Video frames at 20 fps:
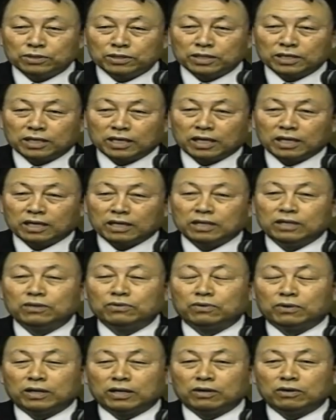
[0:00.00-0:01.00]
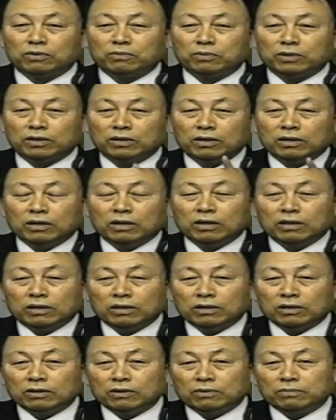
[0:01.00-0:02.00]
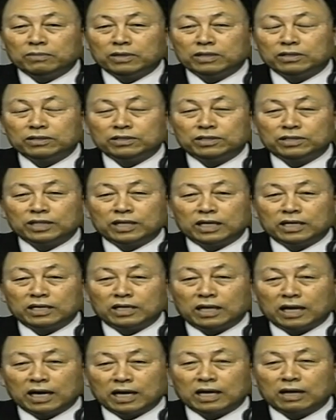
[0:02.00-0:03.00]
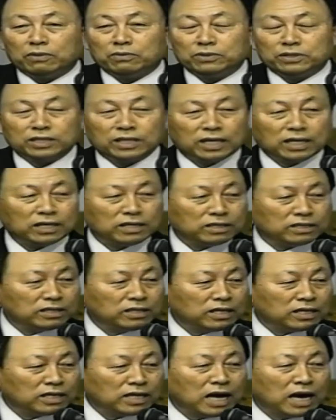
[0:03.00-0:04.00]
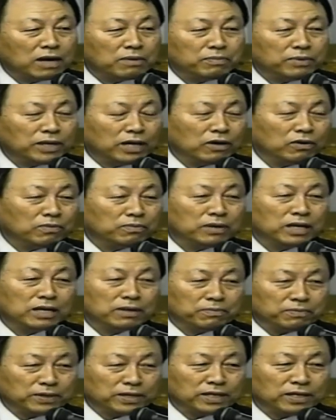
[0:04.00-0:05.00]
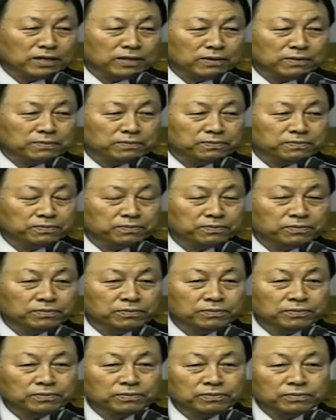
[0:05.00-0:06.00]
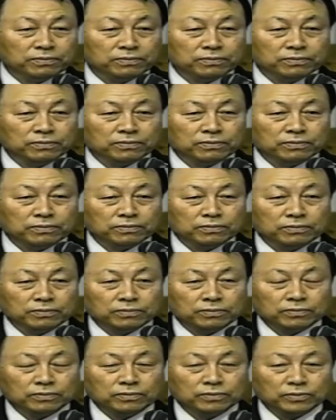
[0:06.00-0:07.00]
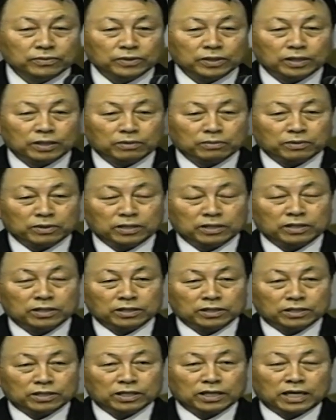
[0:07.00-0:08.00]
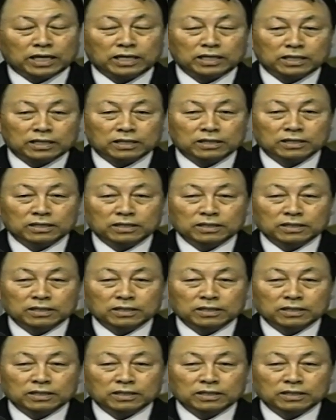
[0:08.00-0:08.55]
而我们大部分人往往很嘲笑、很藐视这祷告的时间，结果就在荒废时间了。